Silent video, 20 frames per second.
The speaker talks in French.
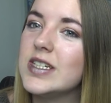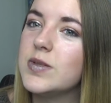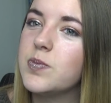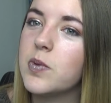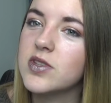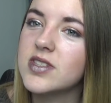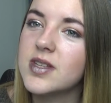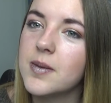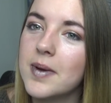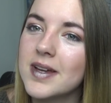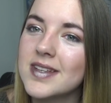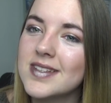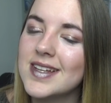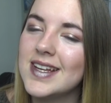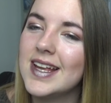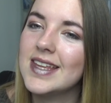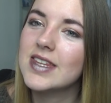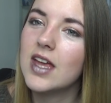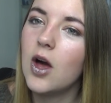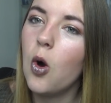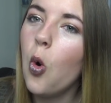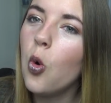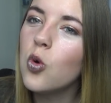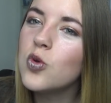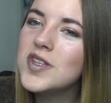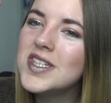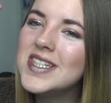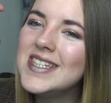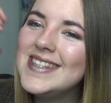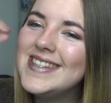Je pensais pas que ça allait être
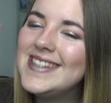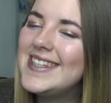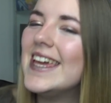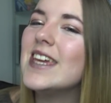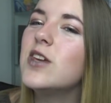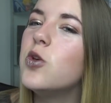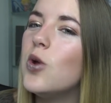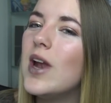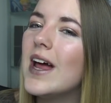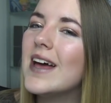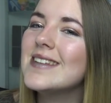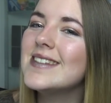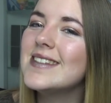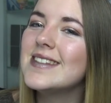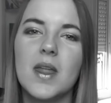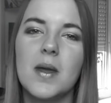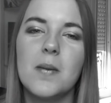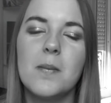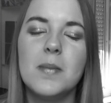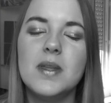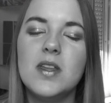aussi dégueulasse.